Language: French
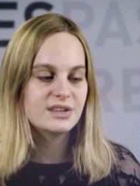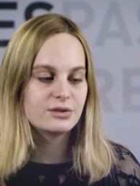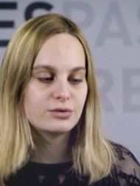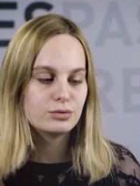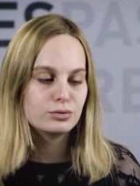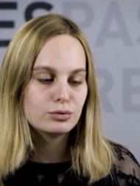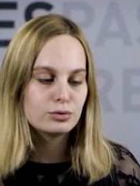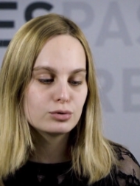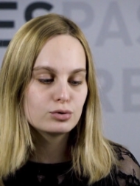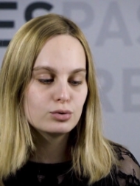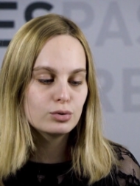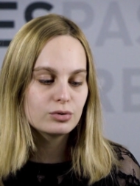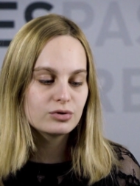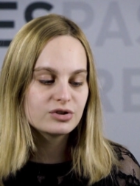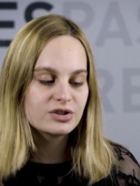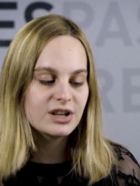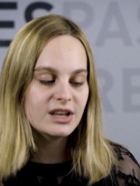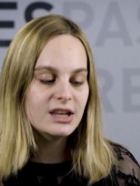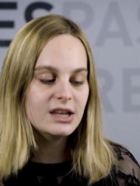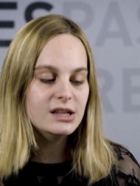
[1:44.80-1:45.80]
c'est une
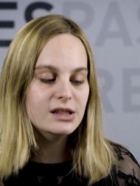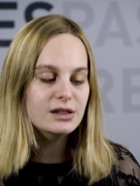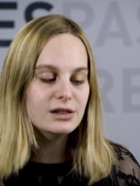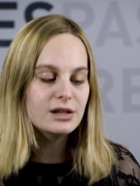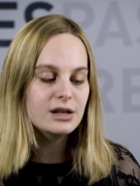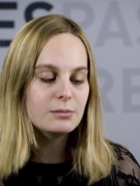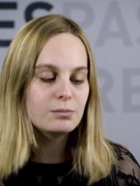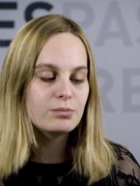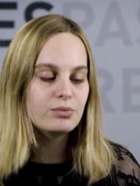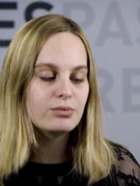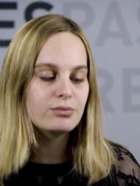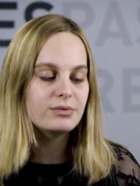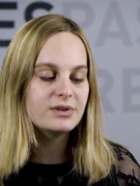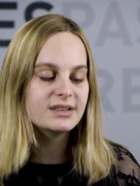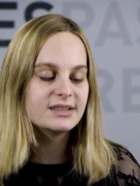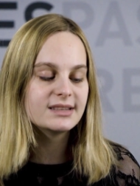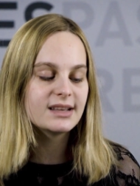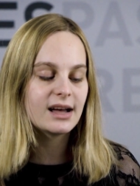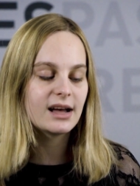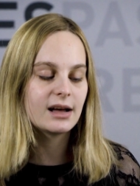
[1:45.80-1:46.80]
source
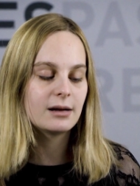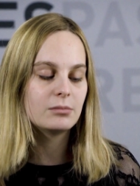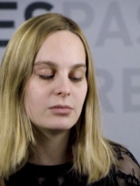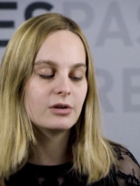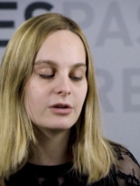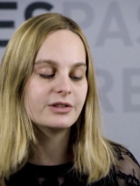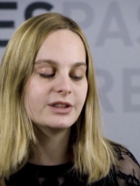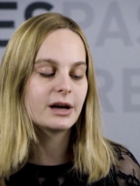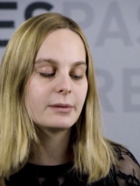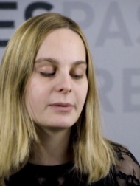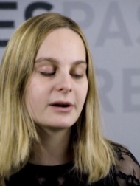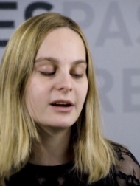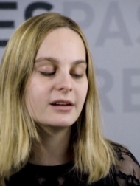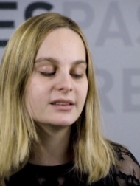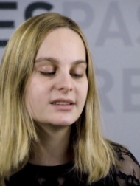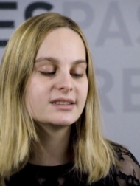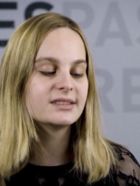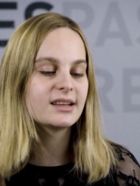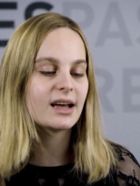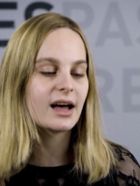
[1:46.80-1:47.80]
inépuisable
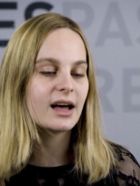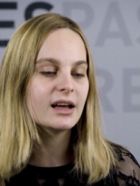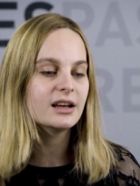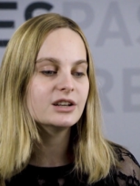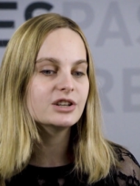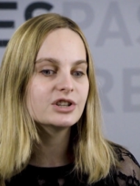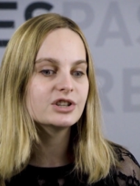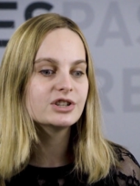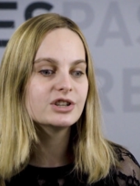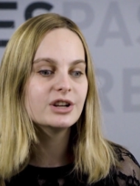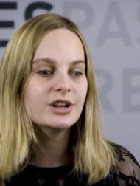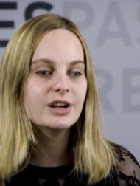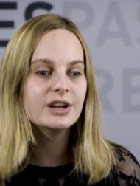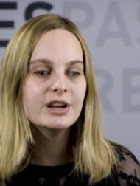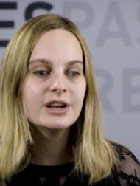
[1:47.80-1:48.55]
d'apprentissage